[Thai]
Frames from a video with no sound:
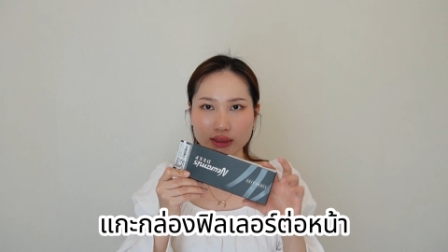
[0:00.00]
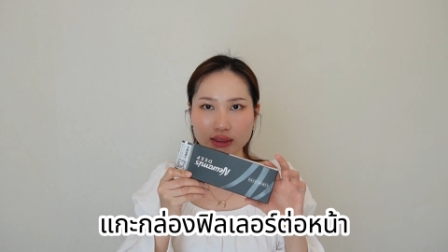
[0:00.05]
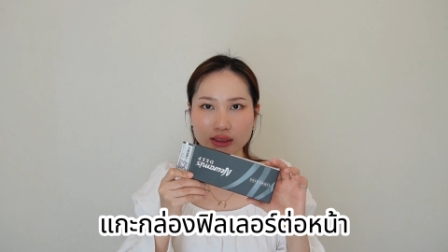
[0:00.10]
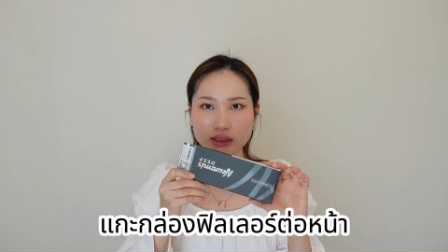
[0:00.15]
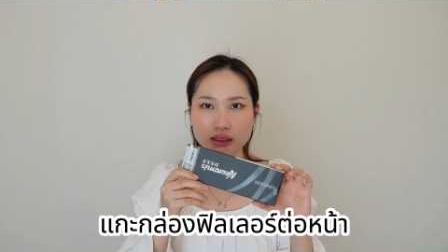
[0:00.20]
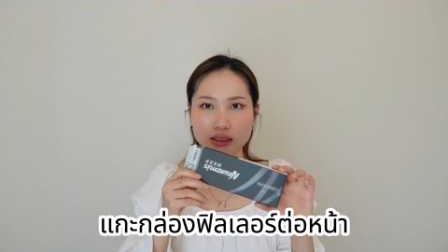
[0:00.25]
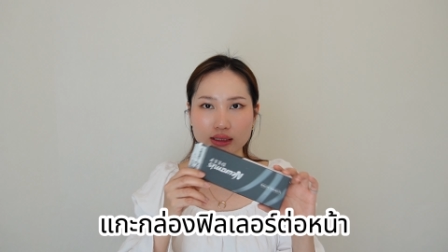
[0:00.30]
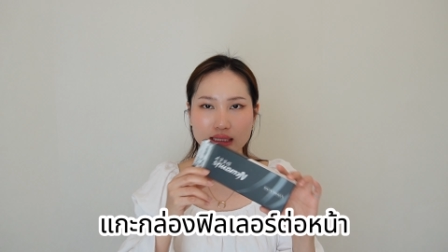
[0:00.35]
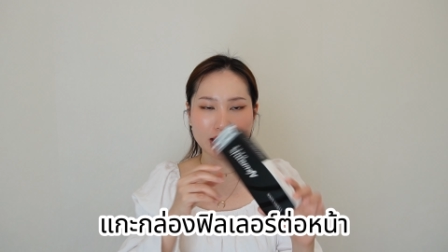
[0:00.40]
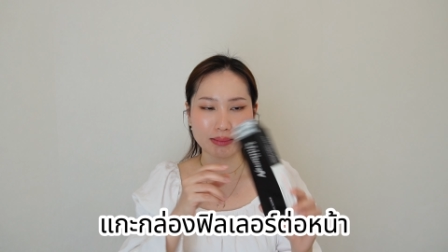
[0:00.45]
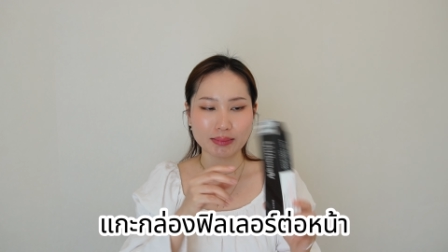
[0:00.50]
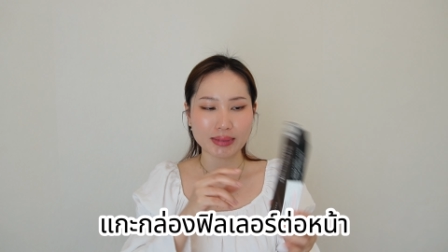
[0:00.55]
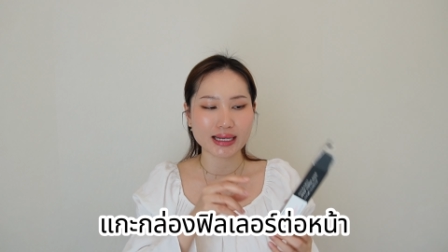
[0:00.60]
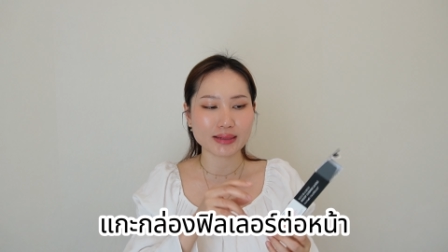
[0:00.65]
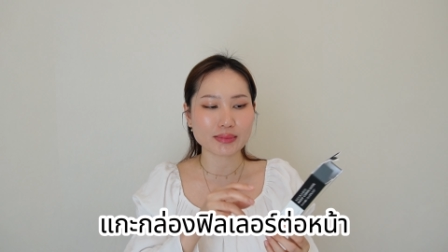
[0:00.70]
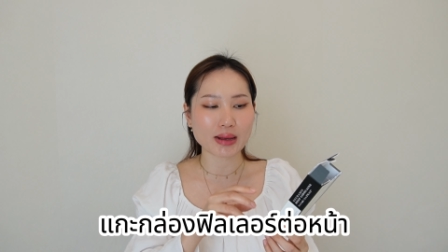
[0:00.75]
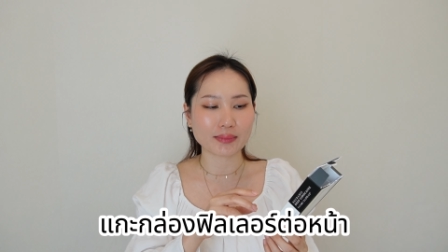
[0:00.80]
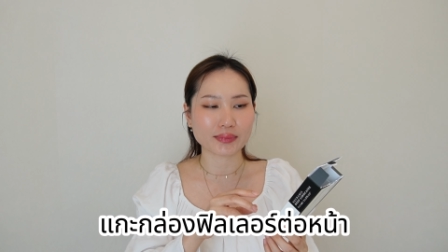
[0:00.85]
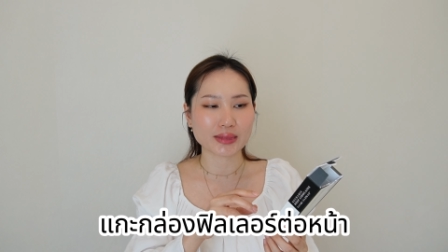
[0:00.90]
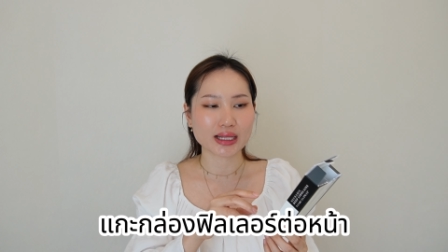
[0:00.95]
เออทำให้
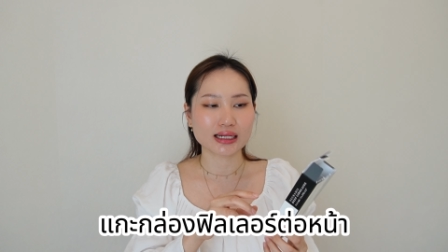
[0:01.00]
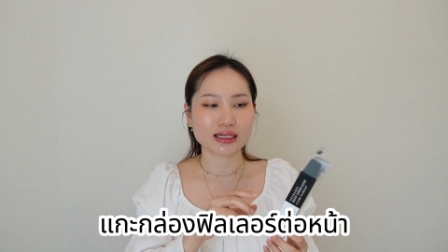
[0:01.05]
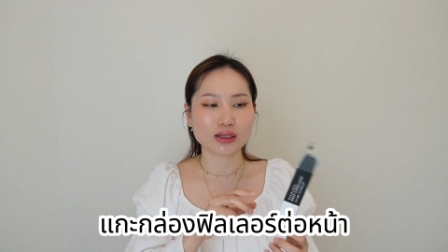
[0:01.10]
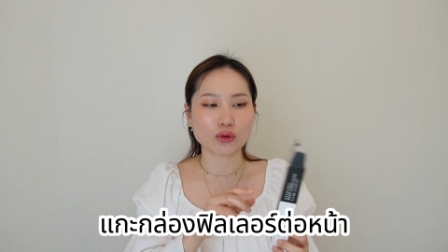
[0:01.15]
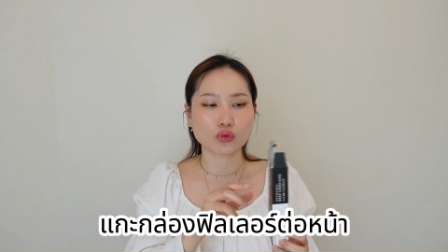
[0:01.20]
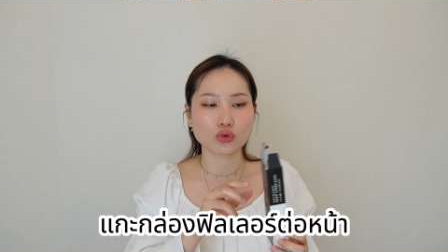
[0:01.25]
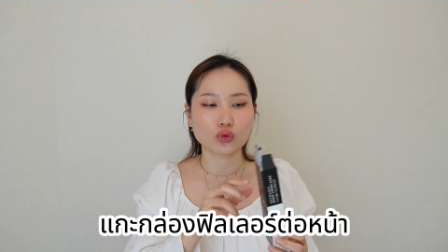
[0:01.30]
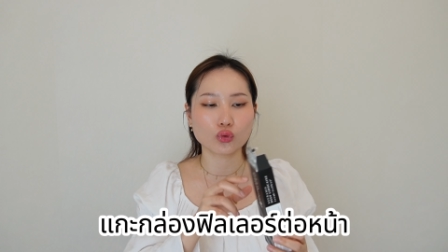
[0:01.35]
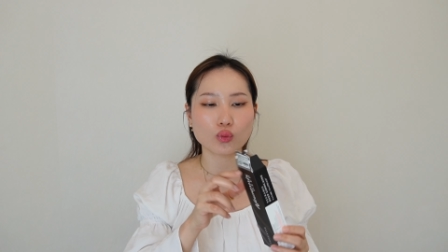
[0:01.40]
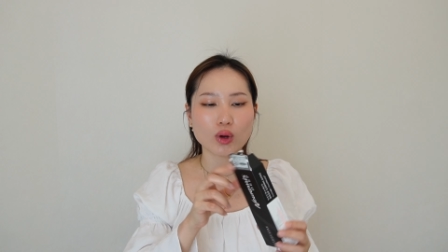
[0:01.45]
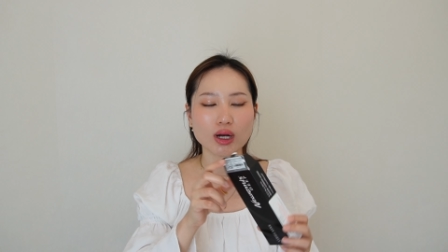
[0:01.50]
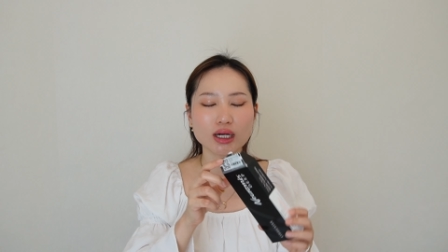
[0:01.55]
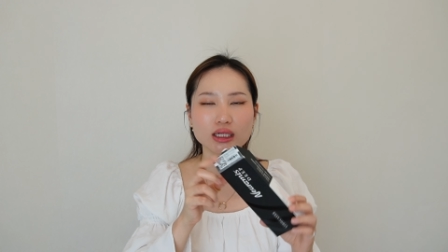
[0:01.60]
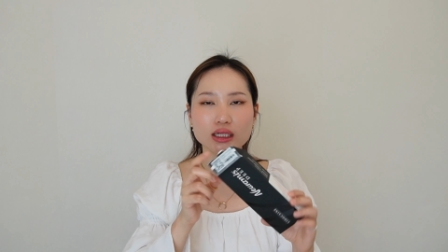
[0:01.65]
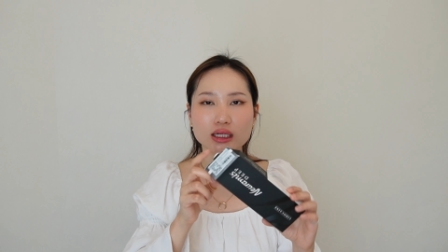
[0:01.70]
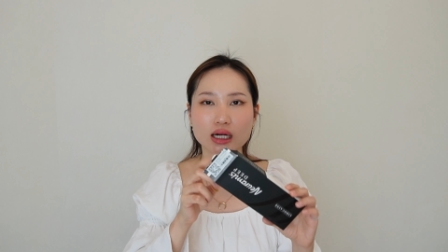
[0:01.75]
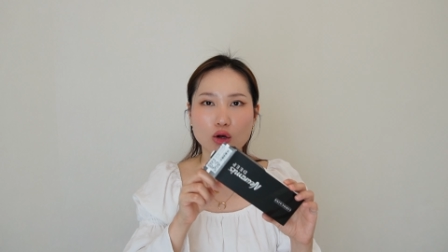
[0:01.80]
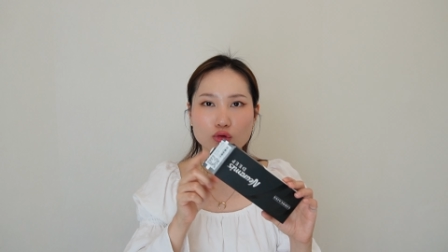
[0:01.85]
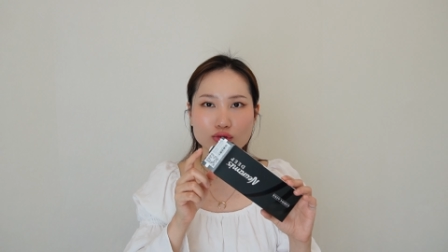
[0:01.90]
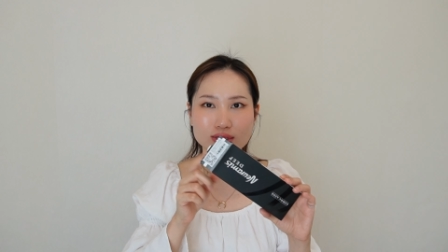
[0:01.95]
แบบเรารู้ว่าเอ
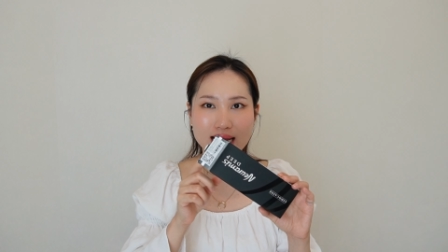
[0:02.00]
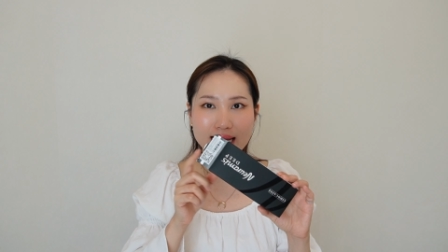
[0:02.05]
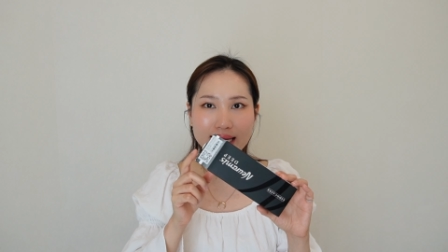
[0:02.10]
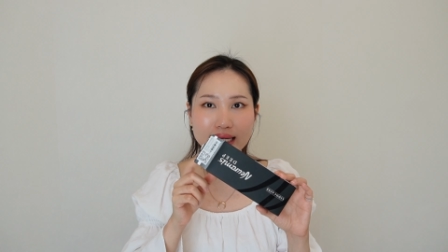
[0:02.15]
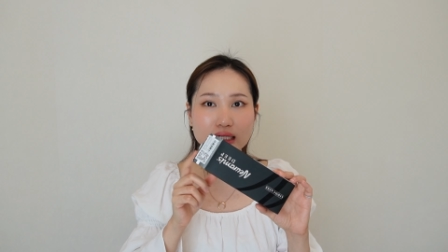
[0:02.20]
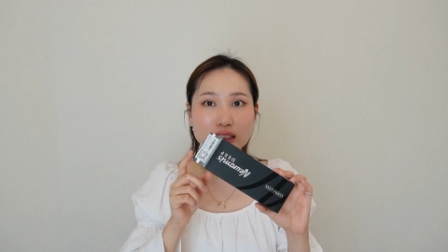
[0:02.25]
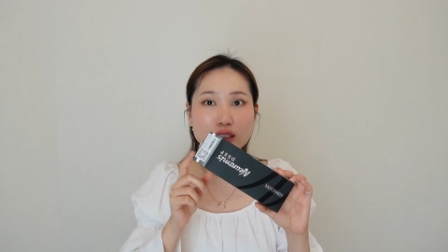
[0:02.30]
อเขาใช้